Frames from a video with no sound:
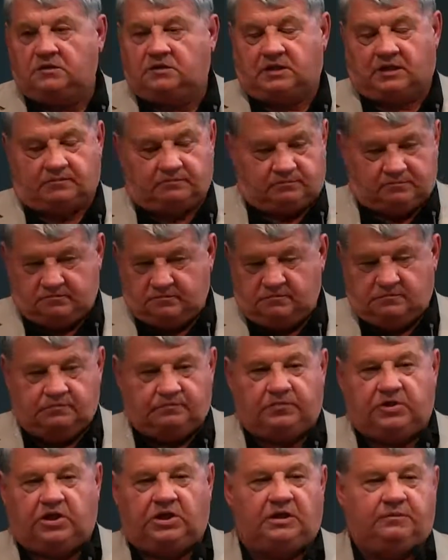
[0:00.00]
Там
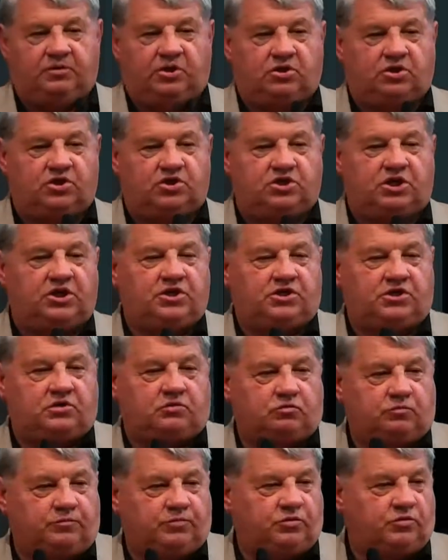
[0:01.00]
беременных женщин
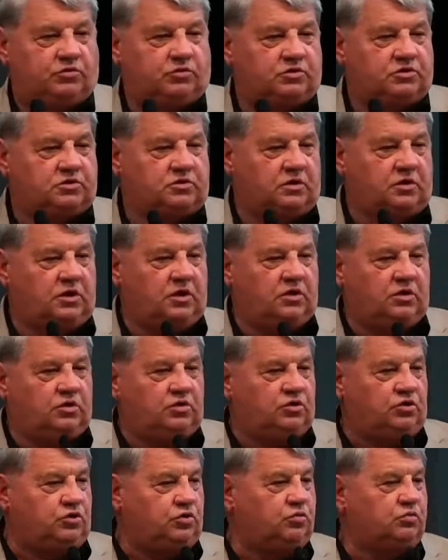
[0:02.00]
убьешь,
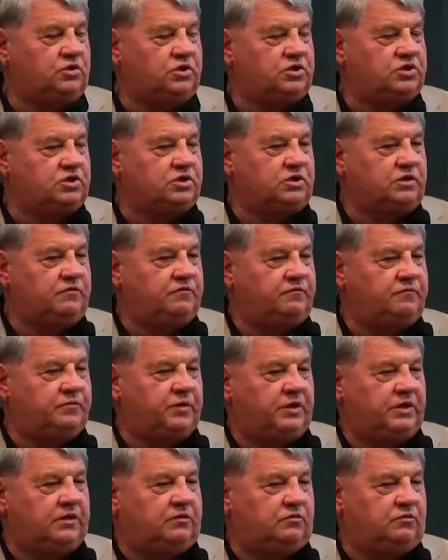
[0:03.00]
юношей в
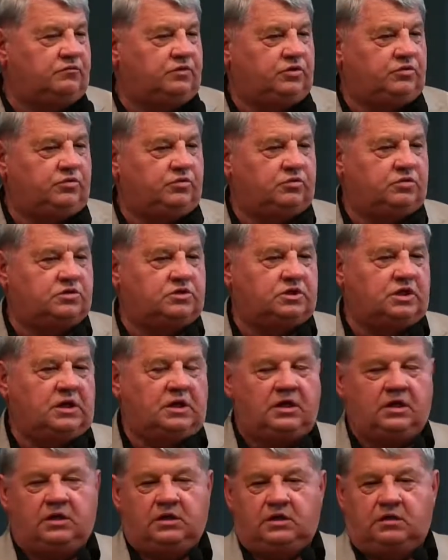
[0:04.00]
плену ведешь,
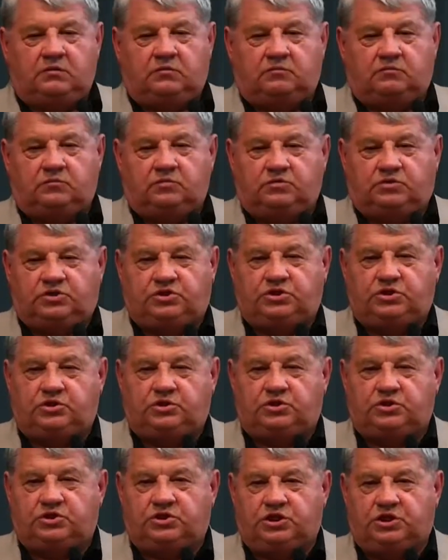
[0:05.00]
мужчин
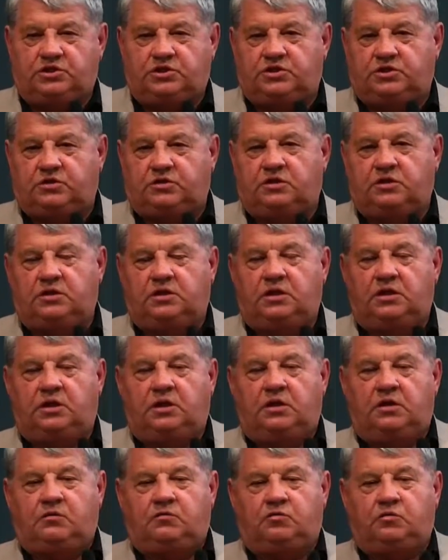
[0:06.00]
и женщин –
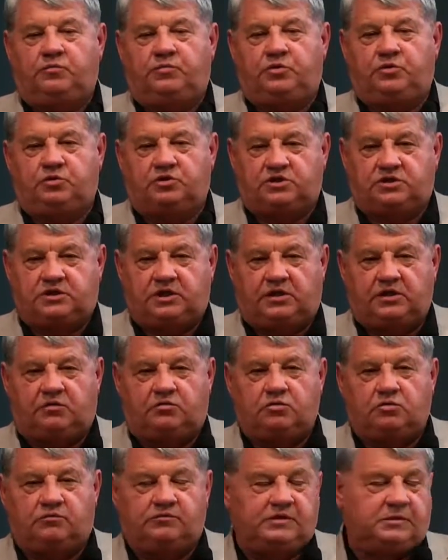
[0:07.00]
убьешь
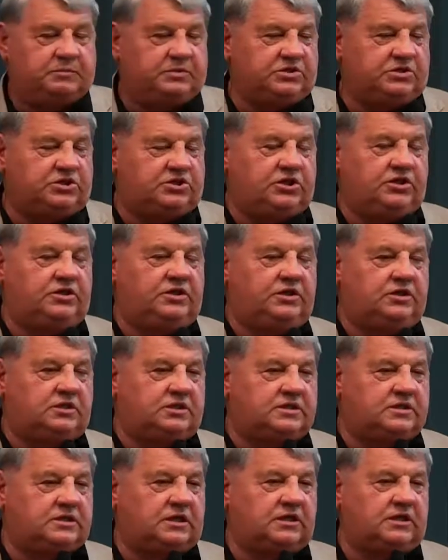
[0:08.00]
стариков, не
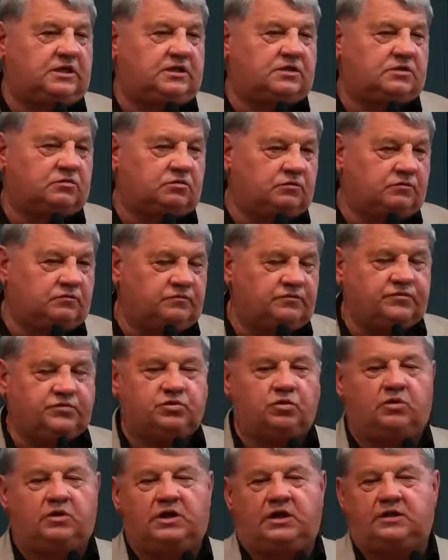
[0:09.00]
пощадишь и стариц. Ну,
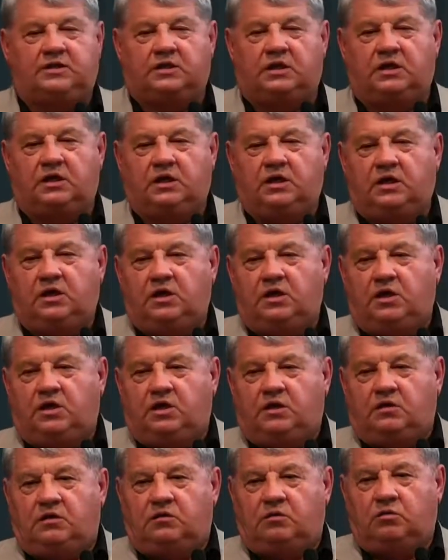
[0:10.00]
все это
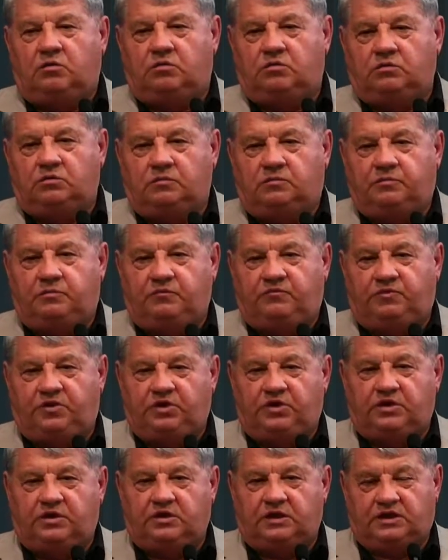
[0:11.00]
он
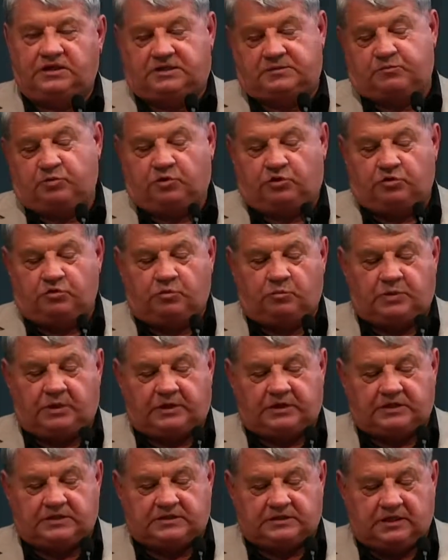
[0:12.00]
видел, Господь ему
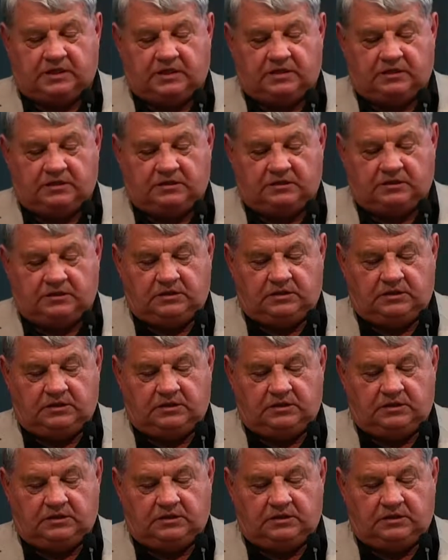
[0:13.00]
показал.